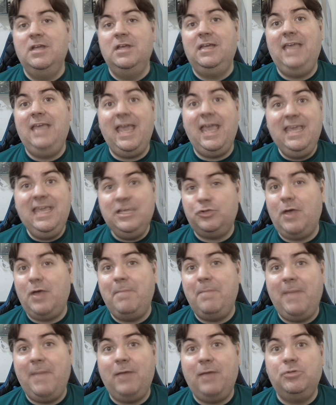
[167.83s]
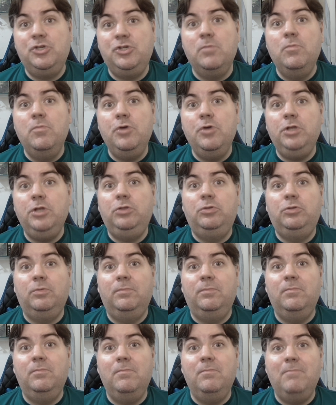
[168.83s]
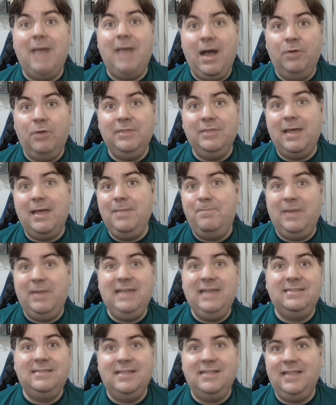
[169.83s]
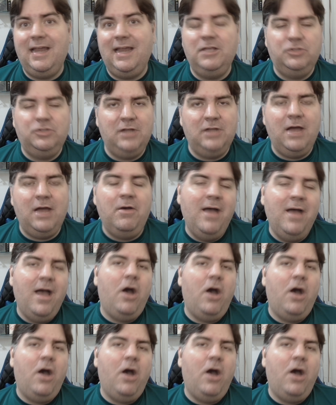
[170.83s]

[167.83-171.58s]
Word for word: que isso repercutiu muito mal na imprensa internacional.